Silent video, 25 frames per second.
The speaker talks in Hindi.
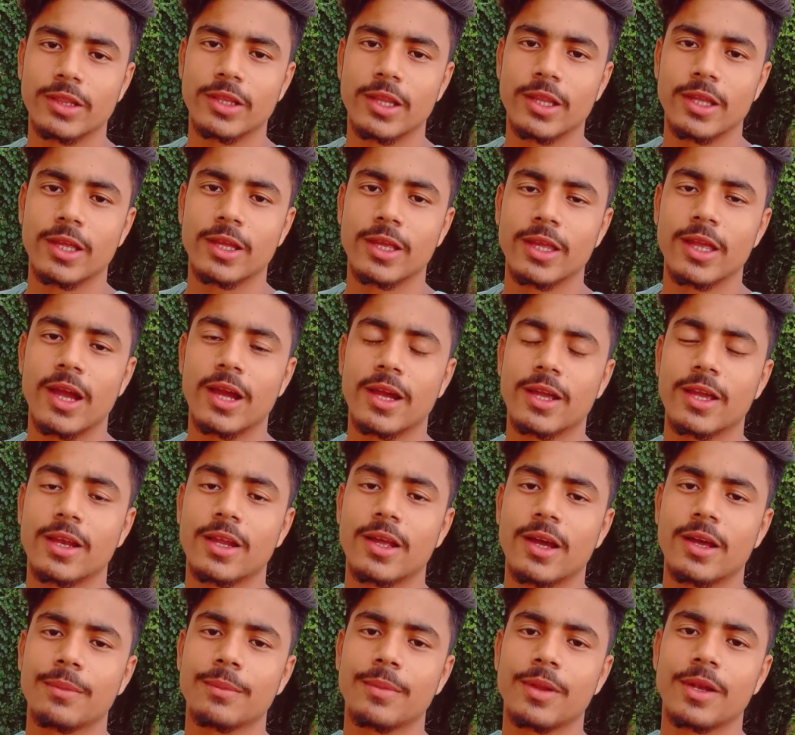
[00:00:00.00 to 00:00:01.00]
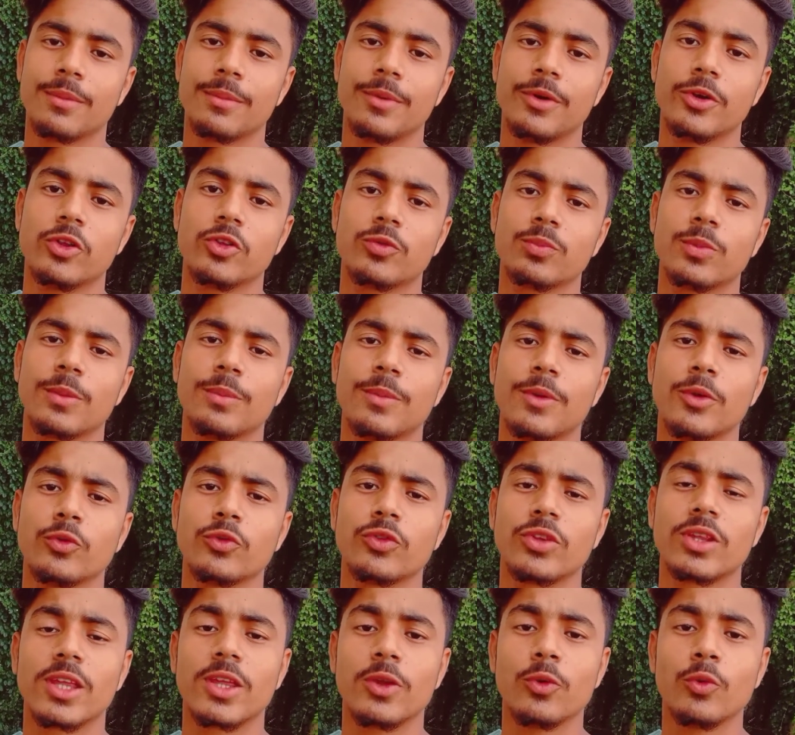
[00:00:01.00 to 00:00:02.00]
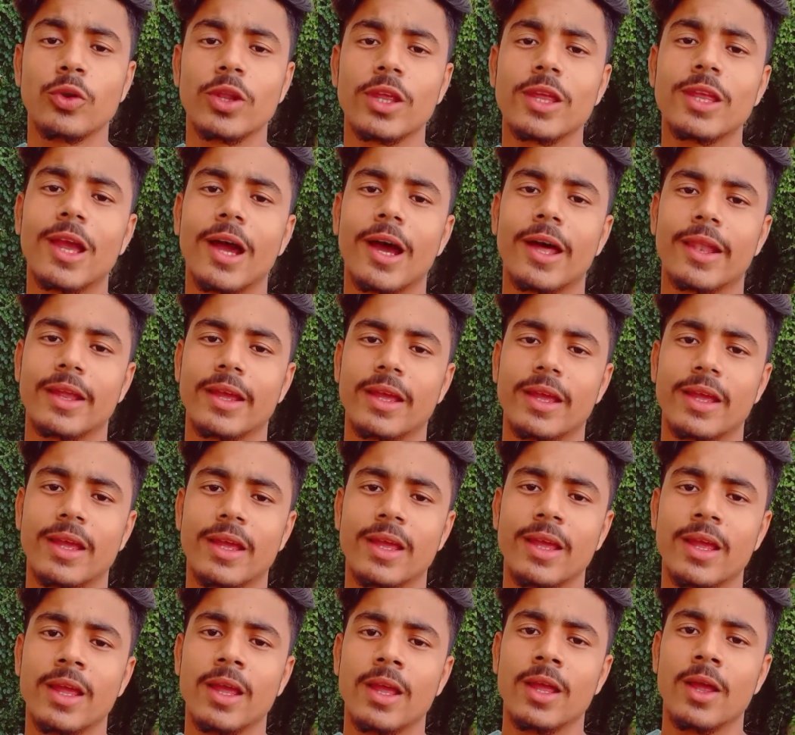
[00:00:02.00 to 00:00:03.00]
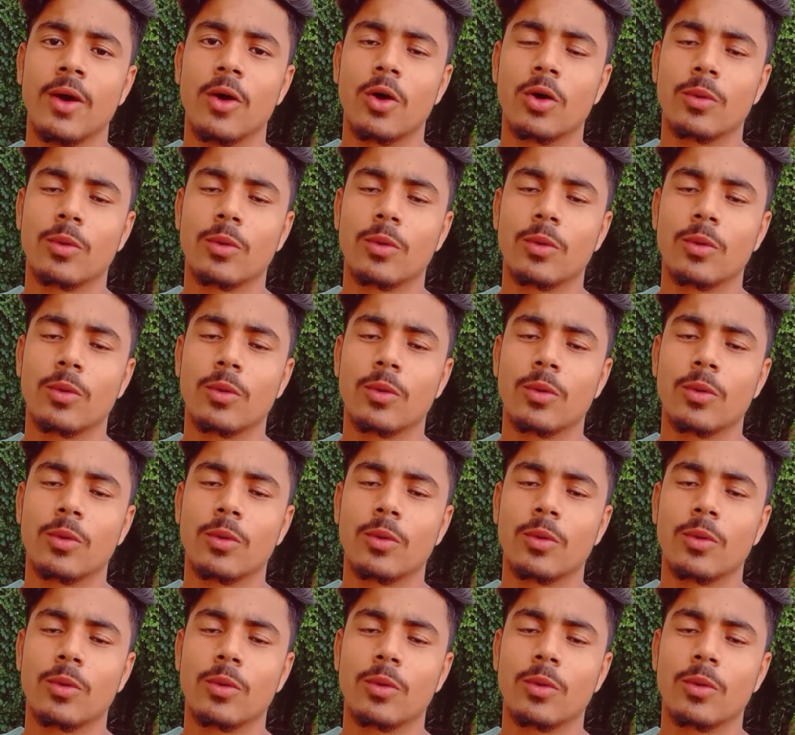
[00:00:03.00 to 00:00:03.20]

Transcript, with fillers: जाते हैं कि आखिरकार मेरे वीडियोज़ पर व्यूज़ क्यों नहीं आ रहे हैं